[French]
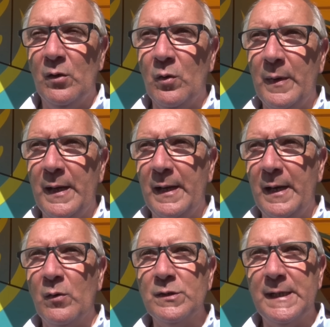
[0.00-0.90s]
comme
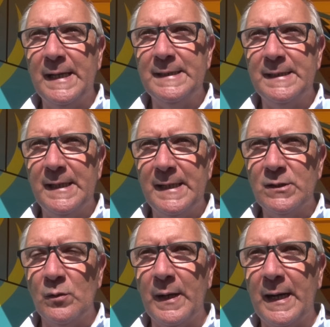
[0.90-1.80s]
Léon Sanchez,
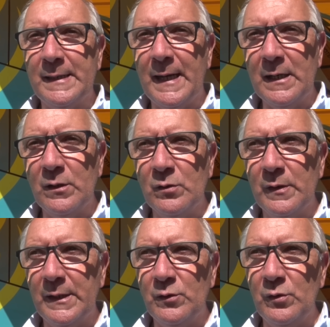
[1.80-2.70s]
comme
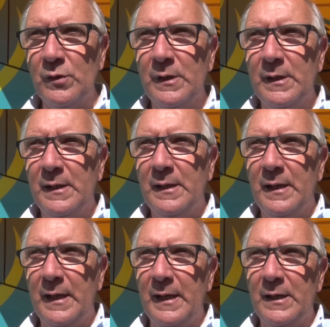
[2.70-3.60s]
Cataldo et tu.
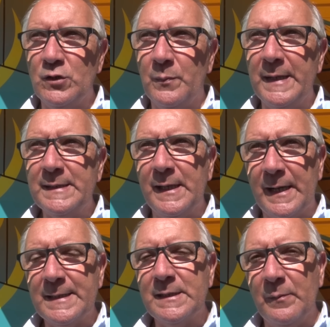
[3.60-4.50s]
Et je pense qu'il
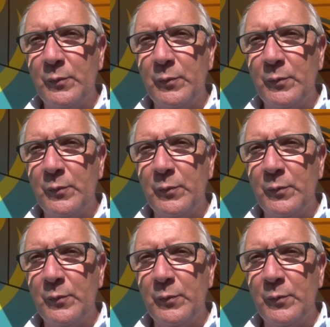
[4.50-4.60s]
reste